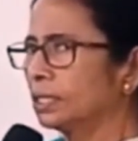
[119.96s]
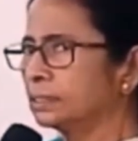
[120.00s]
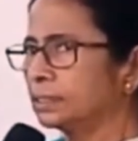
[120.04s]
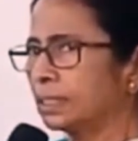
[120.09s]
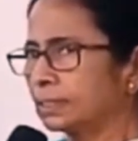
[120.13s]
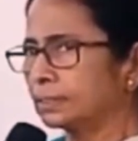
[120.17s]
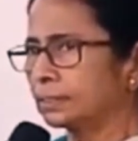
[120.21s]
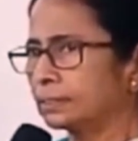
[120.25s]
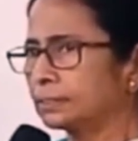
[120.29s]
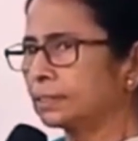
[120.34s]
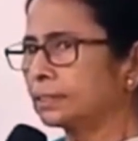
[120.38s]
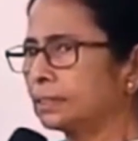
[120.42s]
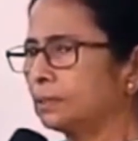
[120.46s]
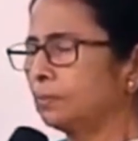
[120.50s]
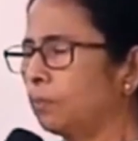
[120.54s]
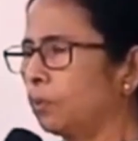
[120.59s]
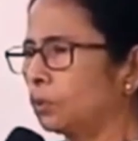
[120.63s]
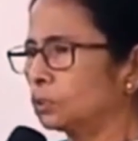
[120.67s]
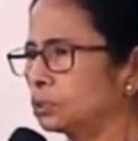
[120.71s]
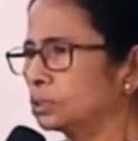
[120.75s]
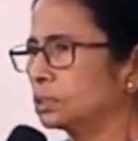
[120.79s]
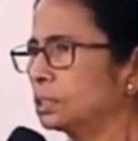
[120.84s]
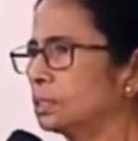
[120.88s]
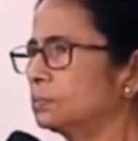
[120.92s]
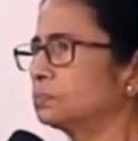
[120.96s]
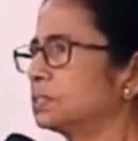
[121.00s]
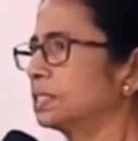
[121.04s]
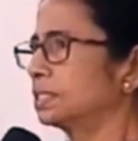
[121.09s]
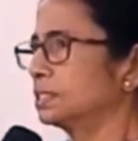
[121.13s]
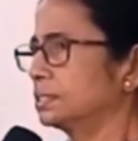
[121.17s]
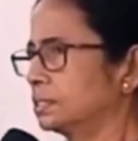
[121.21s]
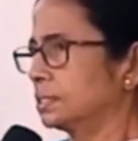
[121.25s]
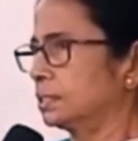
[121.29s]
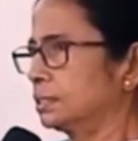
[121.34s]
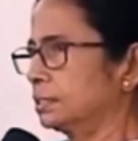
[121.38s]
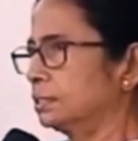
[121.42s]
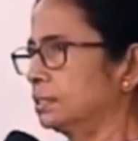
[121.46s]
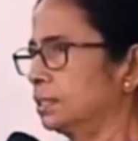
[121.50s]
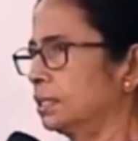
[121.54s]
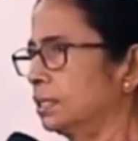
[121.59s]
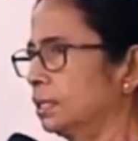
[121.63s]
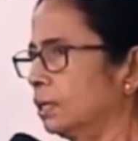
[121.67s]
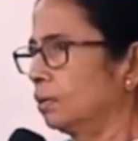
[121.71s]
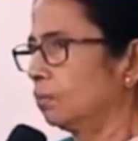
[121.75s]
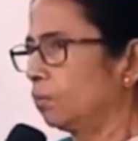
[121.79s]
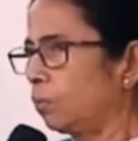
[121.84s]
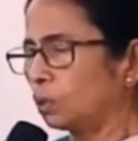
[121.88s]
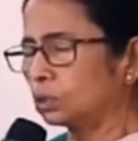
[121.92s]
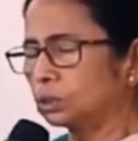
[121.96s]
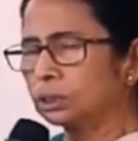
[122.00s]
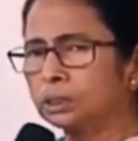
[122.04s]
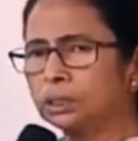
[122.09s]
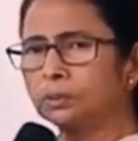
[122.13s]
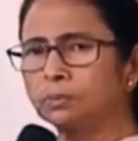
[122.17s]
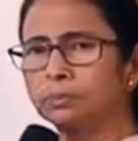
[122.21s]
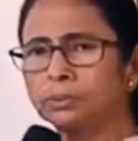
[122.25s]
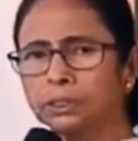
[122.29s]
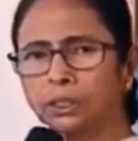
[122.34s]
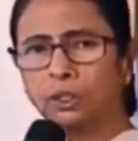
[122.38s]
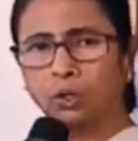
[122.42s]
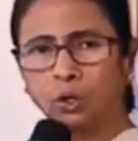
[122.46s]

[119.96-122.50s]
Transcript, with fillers: সাথে সাথে পজিটিভ সেন্সে পজিটিভ যে